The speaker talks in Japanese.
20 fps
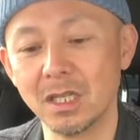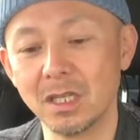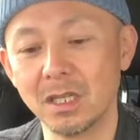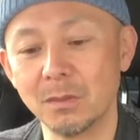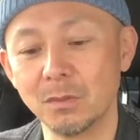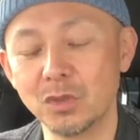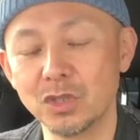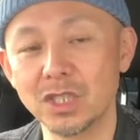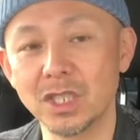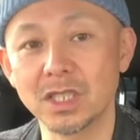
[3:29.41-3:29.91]

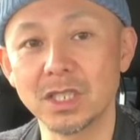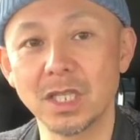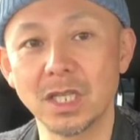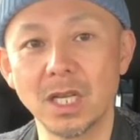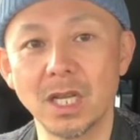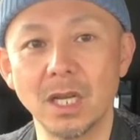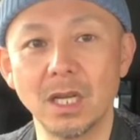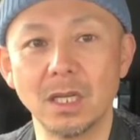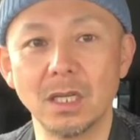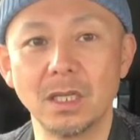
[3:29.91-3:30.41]
もしかした
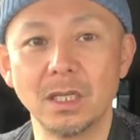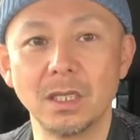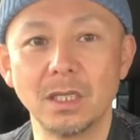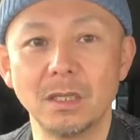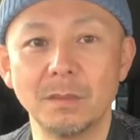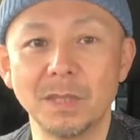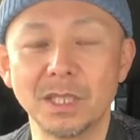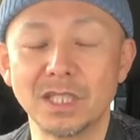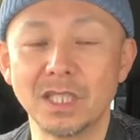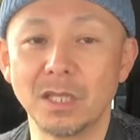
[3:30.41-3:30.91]
ら
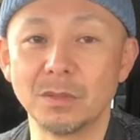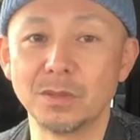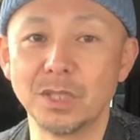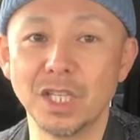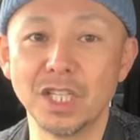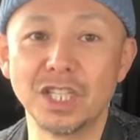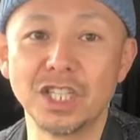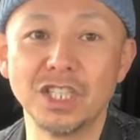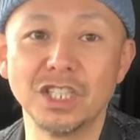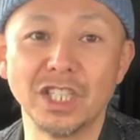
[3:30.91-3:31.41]
またふた
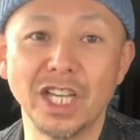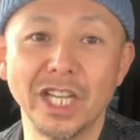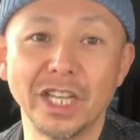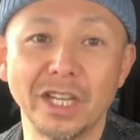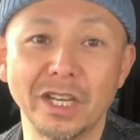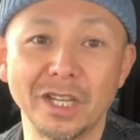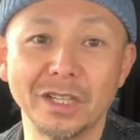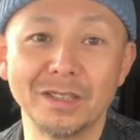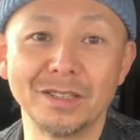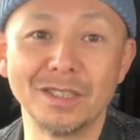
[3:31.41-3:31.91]
りきりになれ
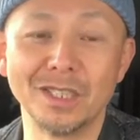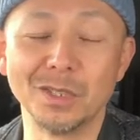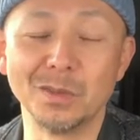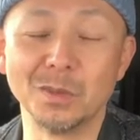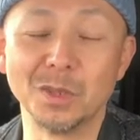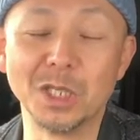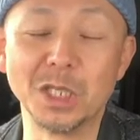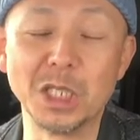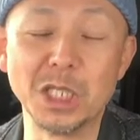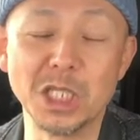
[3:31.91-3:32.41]
たねって
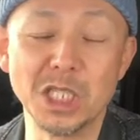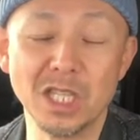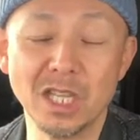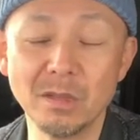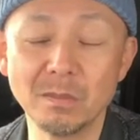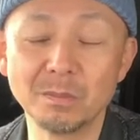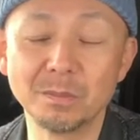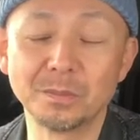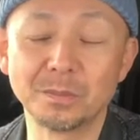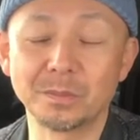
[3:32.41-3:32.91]
言ってです
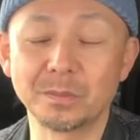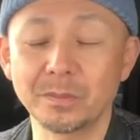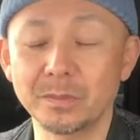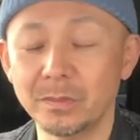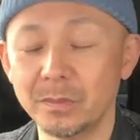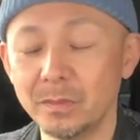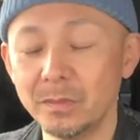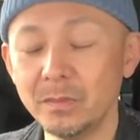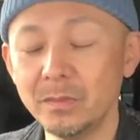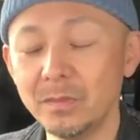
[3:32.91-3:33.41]
ね、
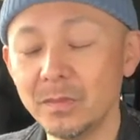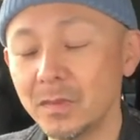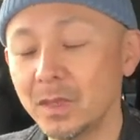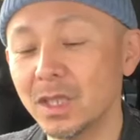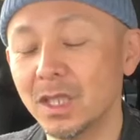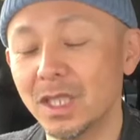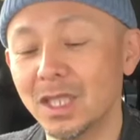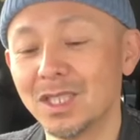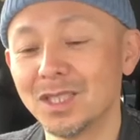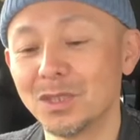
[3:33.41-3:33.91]

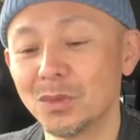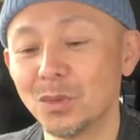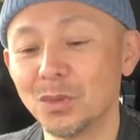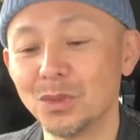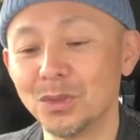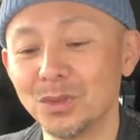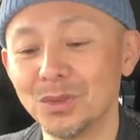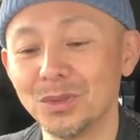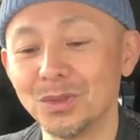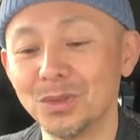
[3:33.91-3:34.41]
そう
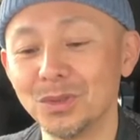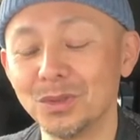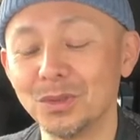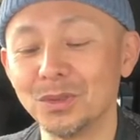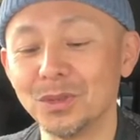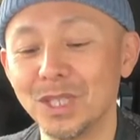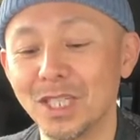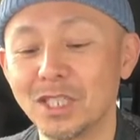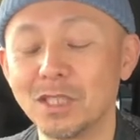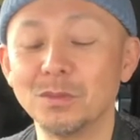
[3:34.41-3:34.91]

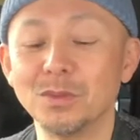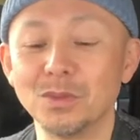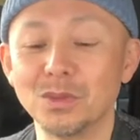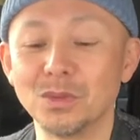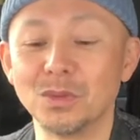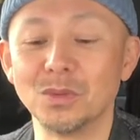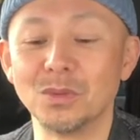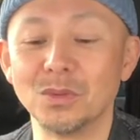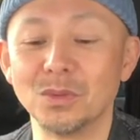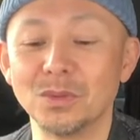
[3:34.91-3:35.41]
いう薬
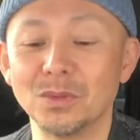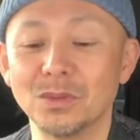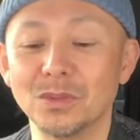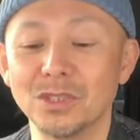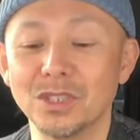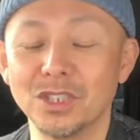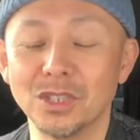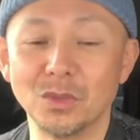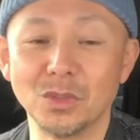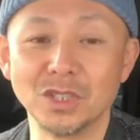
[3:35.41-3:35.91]
物を
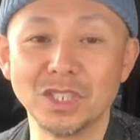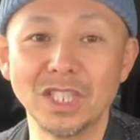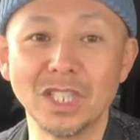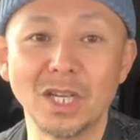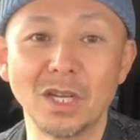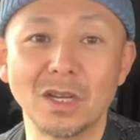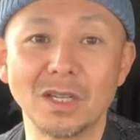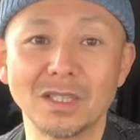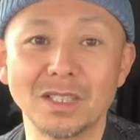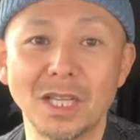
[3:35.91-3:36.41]
使用して
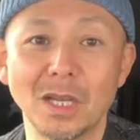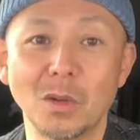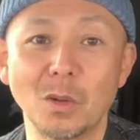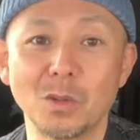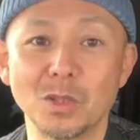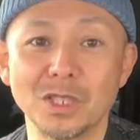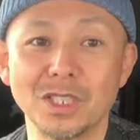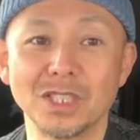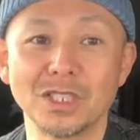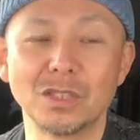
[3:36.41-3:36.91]
なたのか
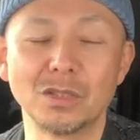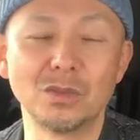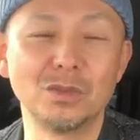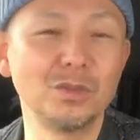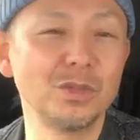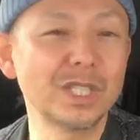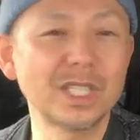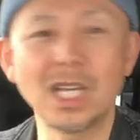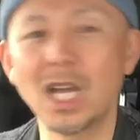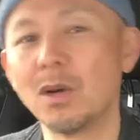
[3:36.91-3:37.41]
もしれないし、
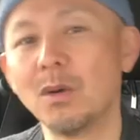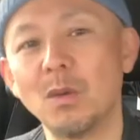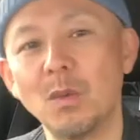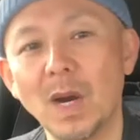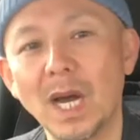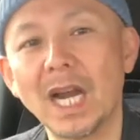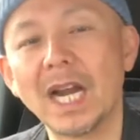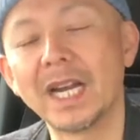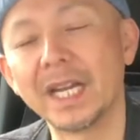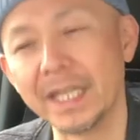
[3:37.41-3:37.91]
空気感はわ
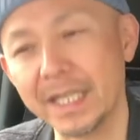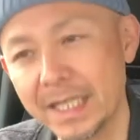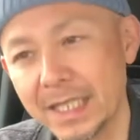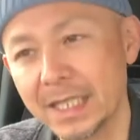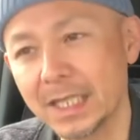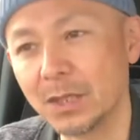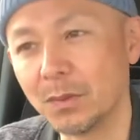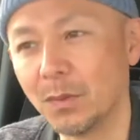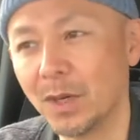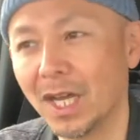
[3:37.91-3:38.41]
からないで
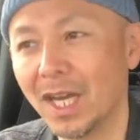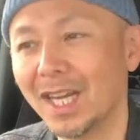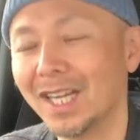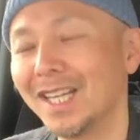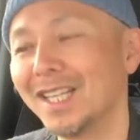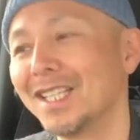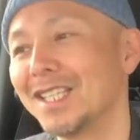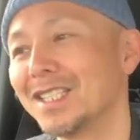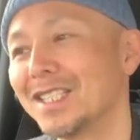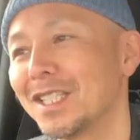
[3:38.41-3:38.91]
すわから
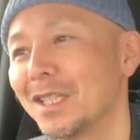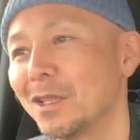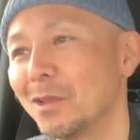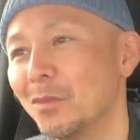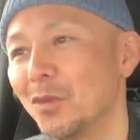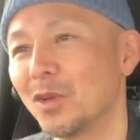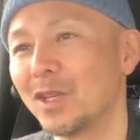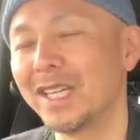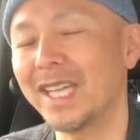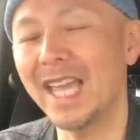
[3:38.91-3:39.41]
ないですけど
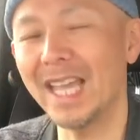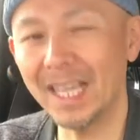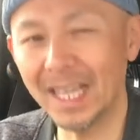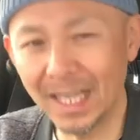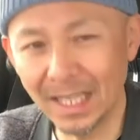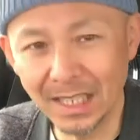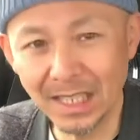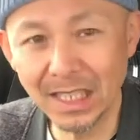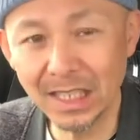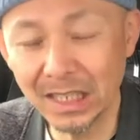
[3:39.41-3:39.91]
も、結
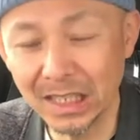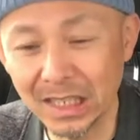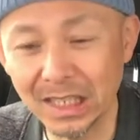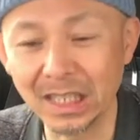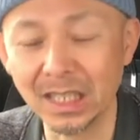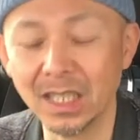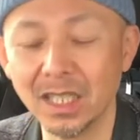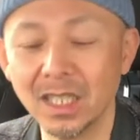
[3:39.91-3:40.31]
果的に、